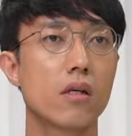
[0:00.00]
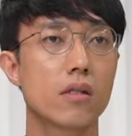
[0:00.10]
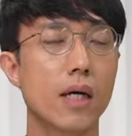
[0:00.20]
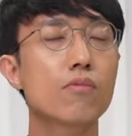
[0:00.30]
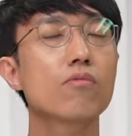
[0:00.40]

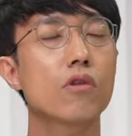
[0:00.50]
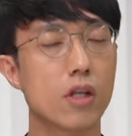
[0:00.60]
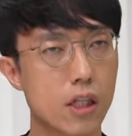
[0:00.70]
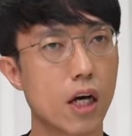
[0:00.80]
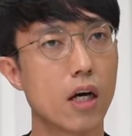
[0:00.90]

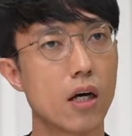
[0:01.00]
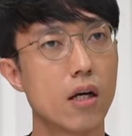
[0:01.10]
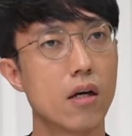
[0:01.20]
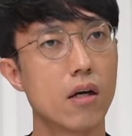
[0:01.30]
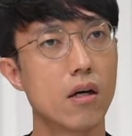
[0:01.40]
상품성이다.
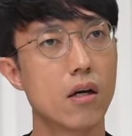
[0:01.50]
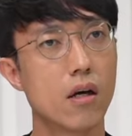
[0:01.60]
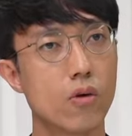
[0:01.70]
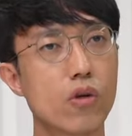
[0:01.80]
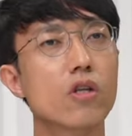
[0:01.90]
음.
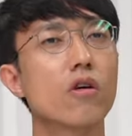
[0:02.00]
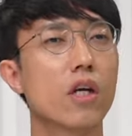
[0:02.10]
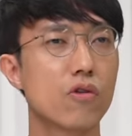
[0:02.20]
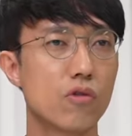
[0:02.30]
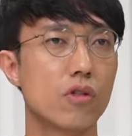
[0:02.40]
이렇게
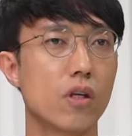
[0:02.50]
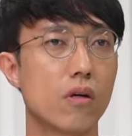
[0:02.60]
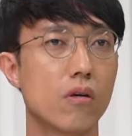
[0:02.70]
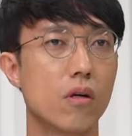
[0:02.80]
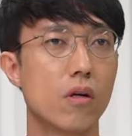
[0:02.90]
정의할 수 있어요.
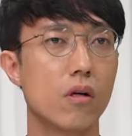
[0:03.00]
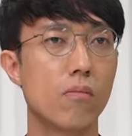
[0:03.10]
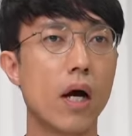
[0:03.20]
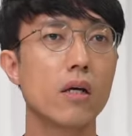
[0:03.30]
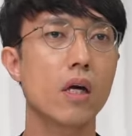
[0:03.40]
그럼
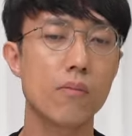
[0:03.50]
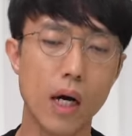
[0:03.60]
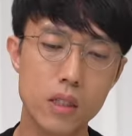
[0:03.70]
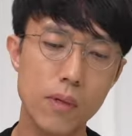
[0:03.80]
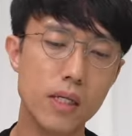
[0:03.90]
만약에
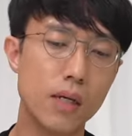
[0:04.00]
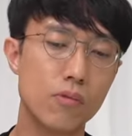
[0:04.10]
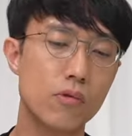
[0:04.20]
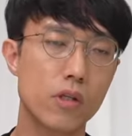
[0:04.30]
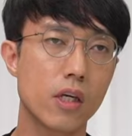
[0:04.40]
마지막에
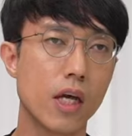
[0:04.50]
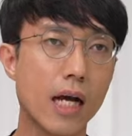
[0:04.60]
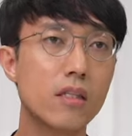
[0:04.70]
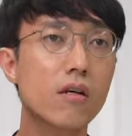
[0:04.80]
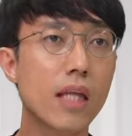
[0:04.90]
상품성이
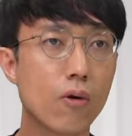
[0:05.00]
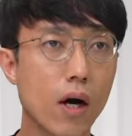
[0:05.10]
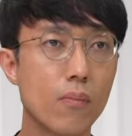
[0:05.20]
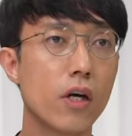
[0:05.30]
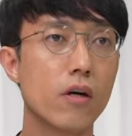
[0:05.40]
아니었다고
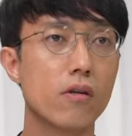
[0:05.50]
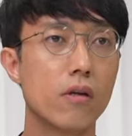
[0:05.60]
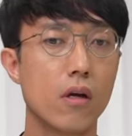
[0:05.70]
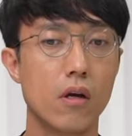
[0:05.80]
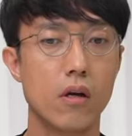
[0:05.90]
하면
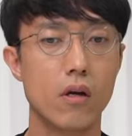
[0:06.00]
네.